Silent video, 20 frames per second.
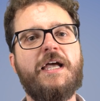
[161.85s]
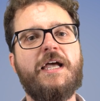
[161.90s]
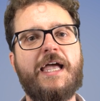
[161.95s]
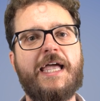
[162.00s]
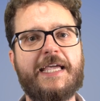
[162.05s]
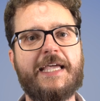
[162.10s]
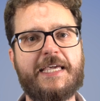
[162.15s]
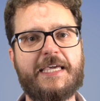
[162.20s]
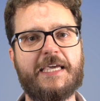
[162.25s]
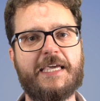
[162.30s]

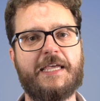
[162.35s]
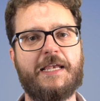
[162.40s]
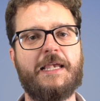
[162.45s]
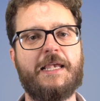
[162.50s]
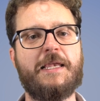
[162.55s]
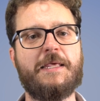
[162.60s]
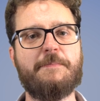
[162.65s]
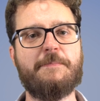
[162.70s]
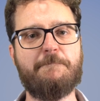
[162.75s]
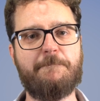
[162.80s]
è che
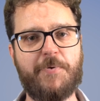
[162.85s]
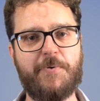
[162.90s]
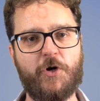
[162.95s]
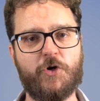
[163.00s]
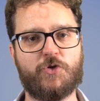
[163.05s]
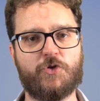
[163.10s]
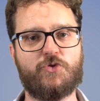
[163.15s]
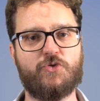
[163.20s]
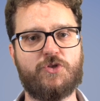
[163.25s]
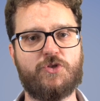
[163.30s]

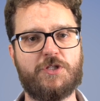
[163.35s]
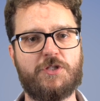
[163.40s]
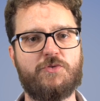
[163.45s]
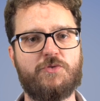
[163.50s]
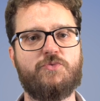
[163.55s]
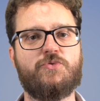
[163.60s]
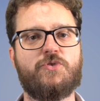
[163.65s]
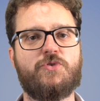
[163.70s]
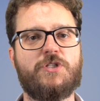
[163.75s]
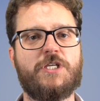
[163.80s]
l'importo
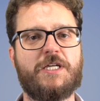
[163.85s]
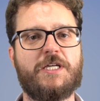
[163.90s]
detenuto di